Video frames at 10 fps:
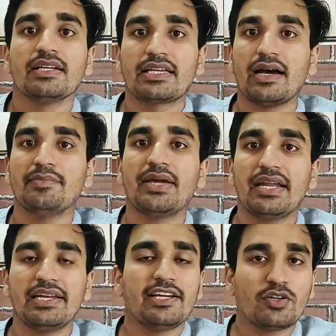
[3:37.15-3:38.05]
क्या
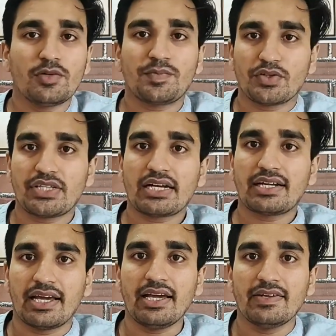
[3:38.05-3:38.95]
मेरे लिए कोई प्रोजेक्ट
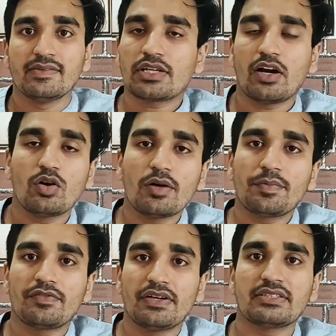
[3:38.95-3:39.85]
है तो क्या होगा
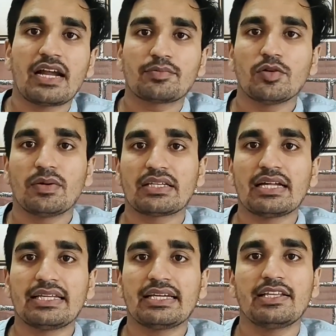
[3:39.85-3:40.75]
प्रोफेसर आपको बता
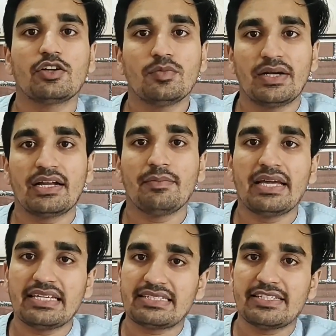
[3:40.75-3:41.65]
देंगे देखो बेटा मैं
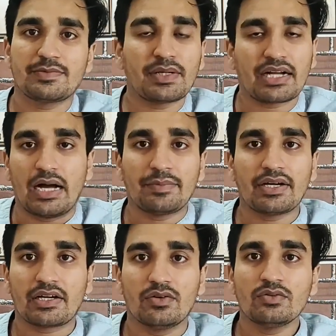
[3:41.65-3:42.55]
इस चीज पर काम कर
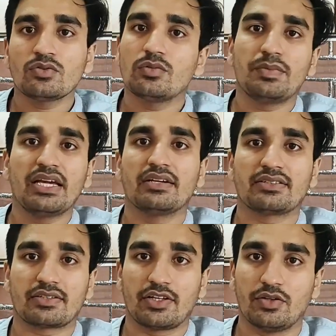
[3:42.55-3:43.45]
रहा हूं तुम भी कर
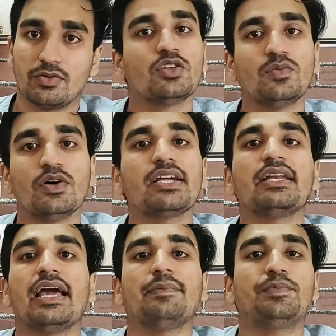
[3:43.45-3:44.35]
सकते हो तो वो एक
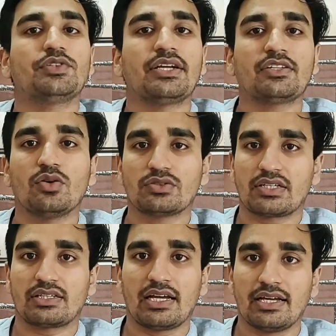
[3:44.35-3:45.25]
लैब प्रोजेक्ट हो
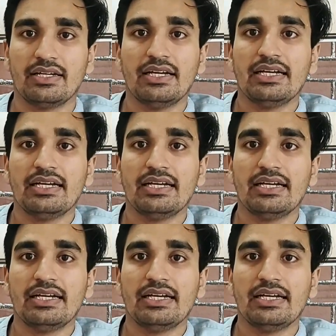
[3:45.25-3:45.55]
सकता है